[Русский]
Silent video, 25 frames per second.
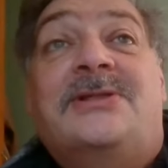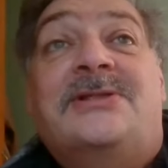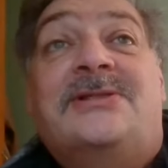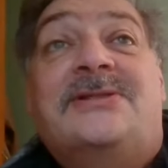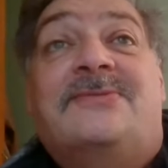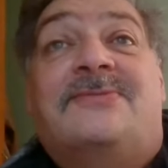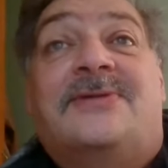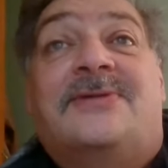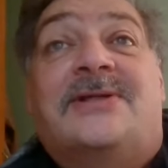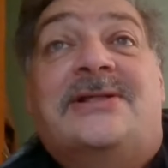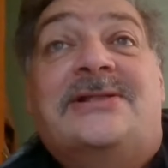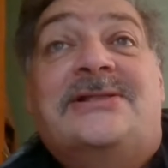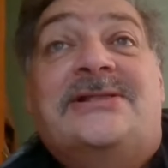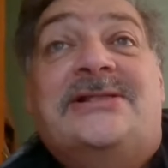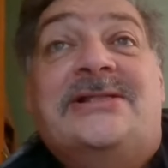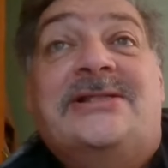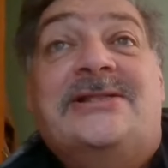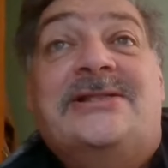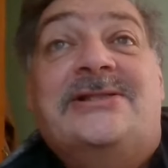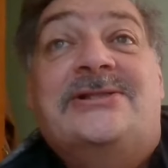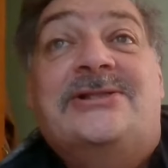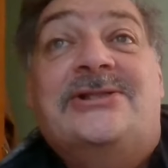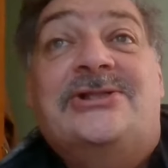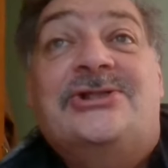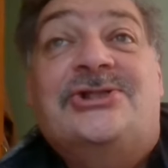в России
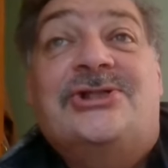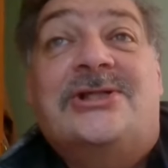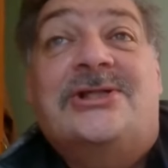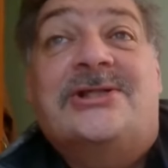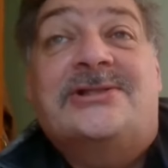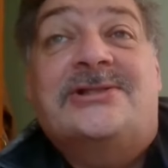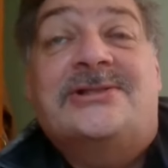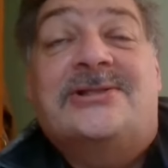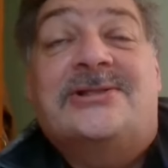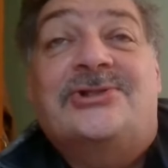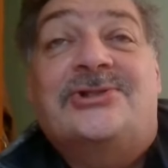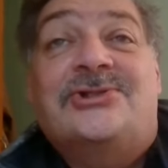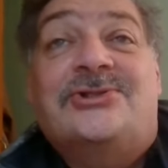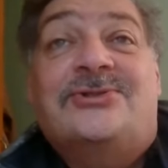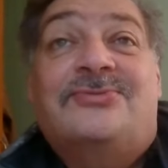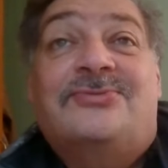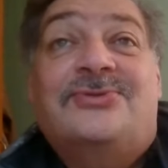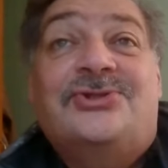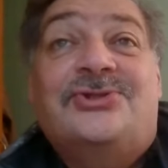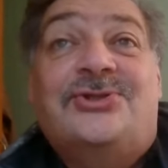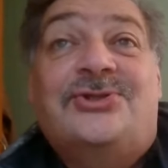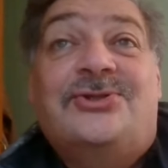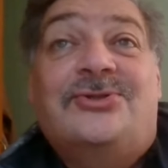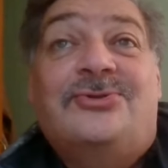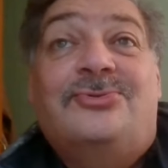сейчас, значит, в
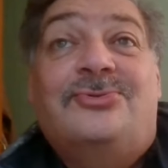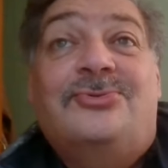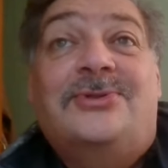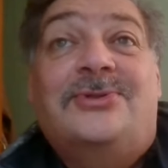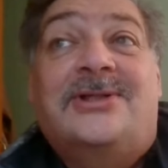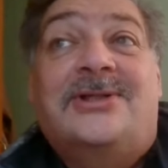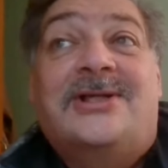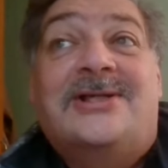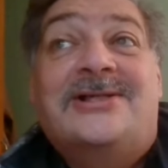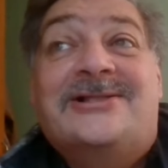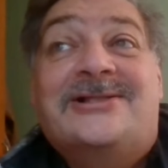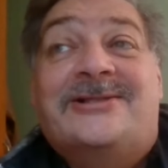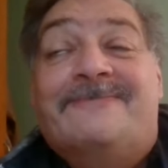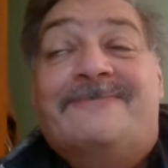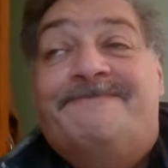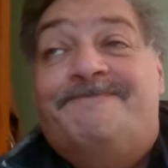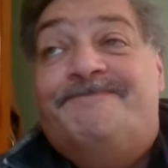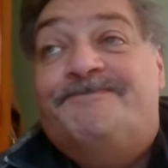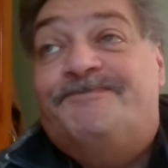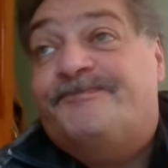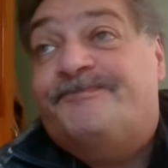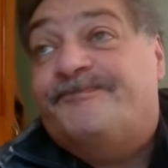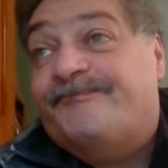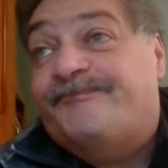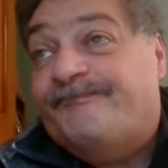очередной раз
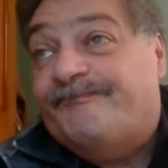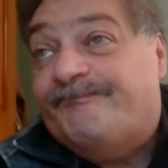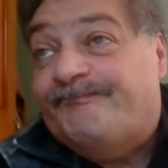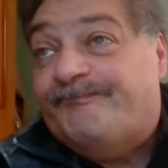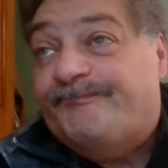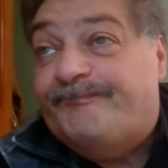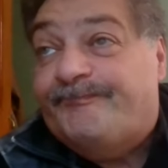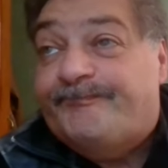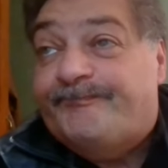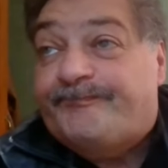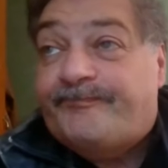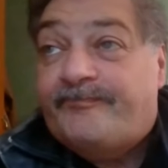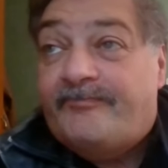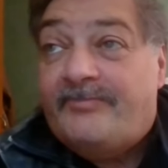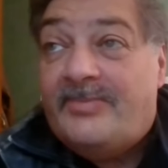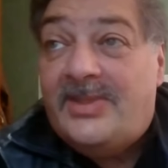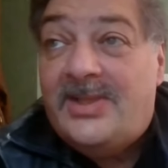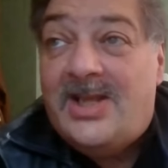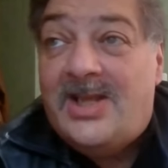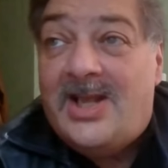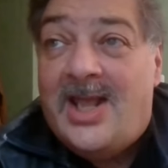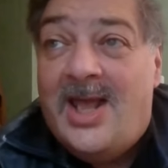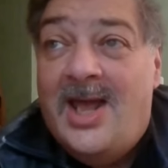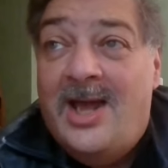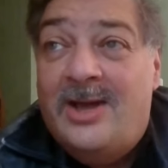
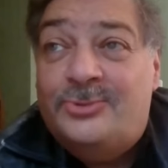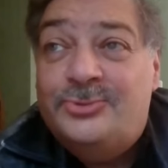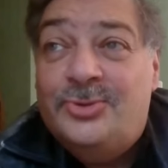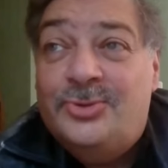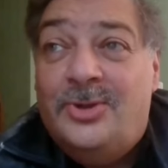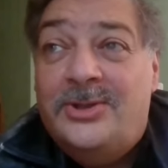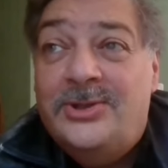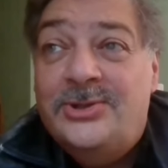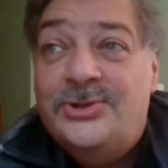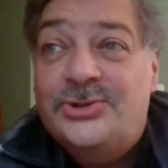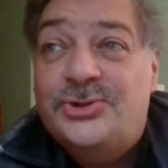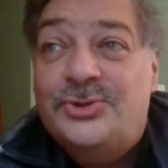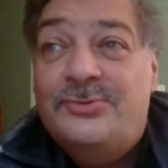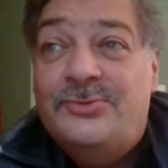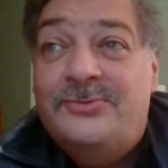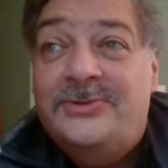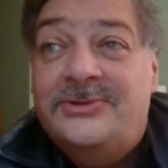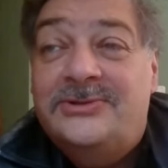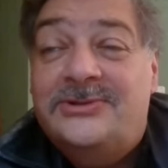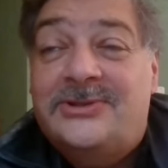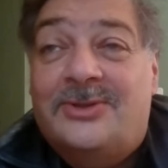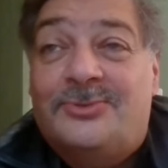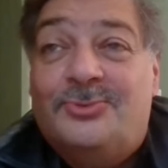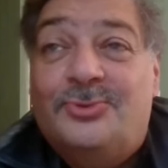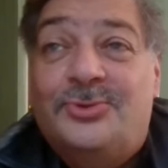актуализован
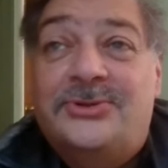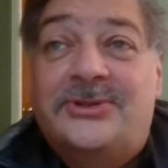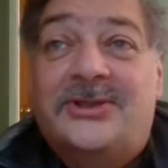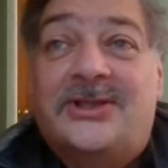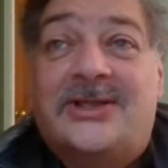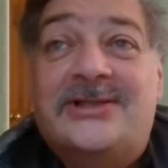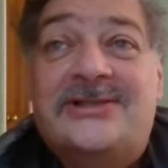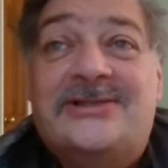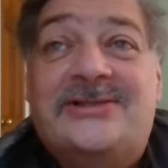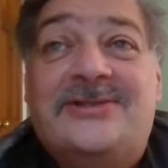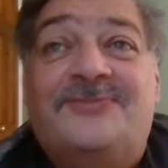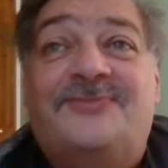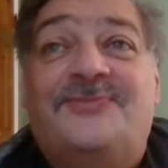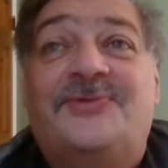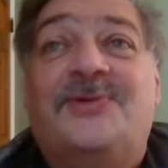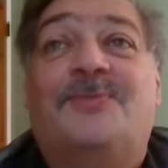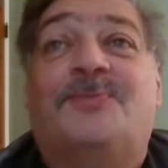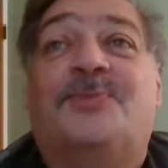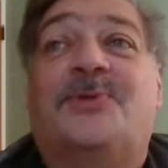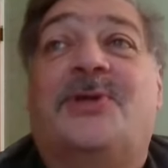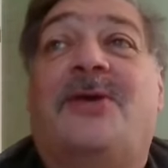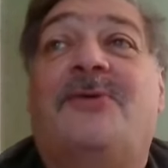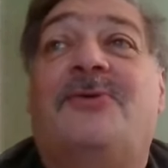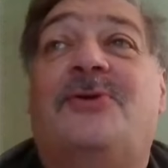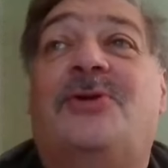такой нарратив
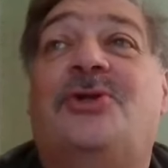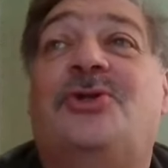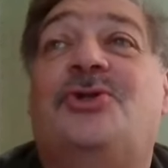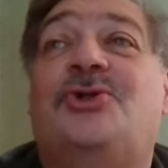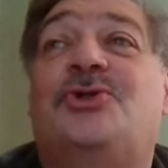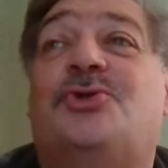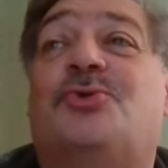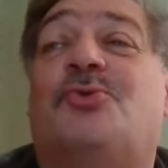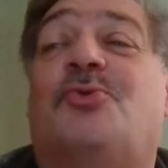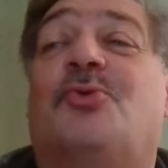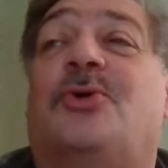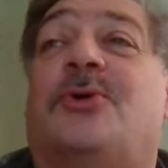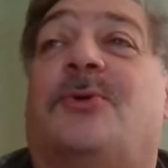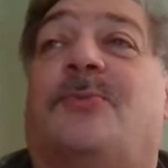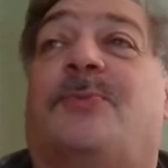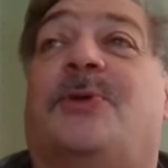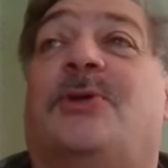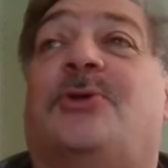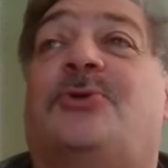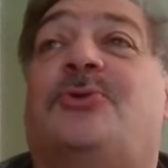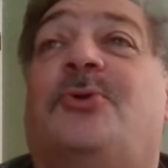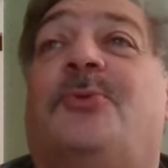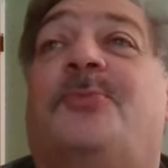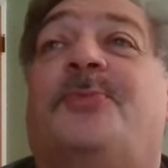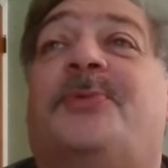неправильной скорби. Кто
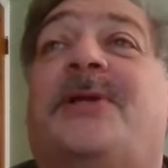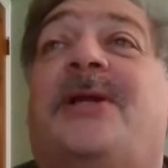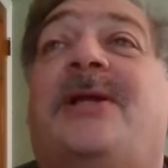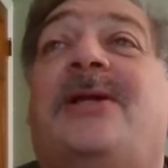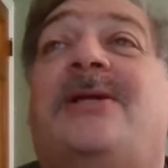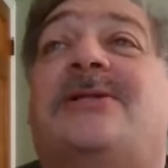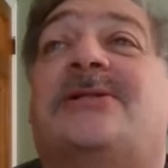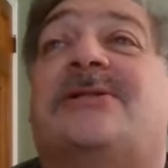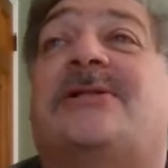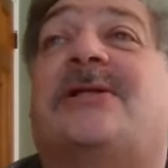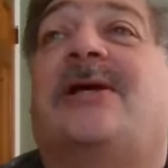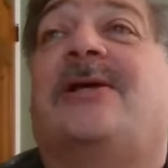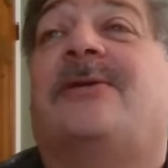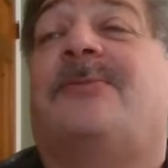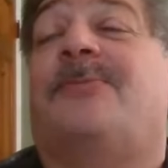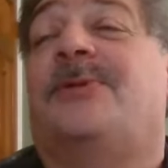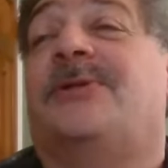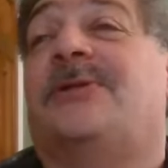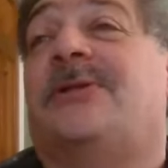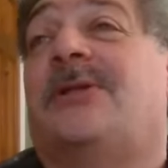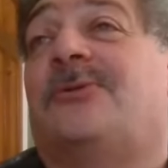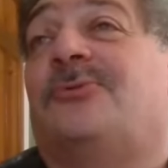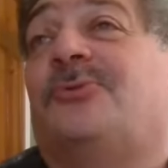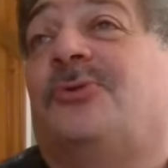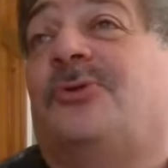правильно скорбит, а
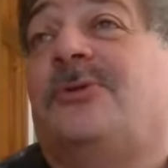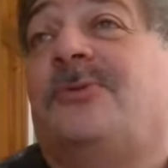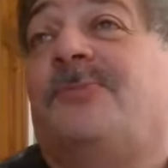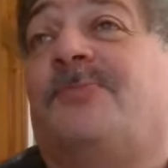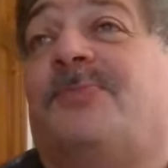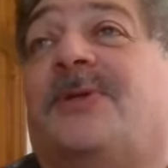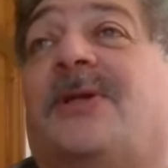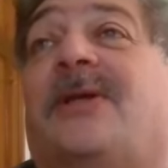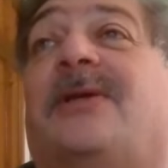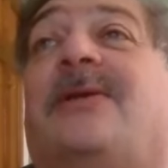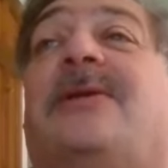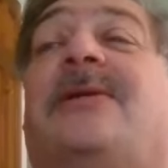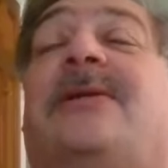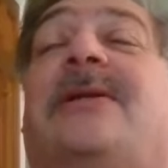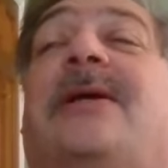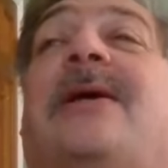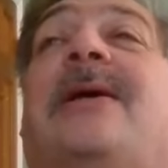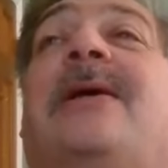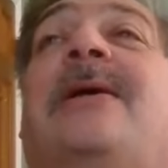кто неправильно –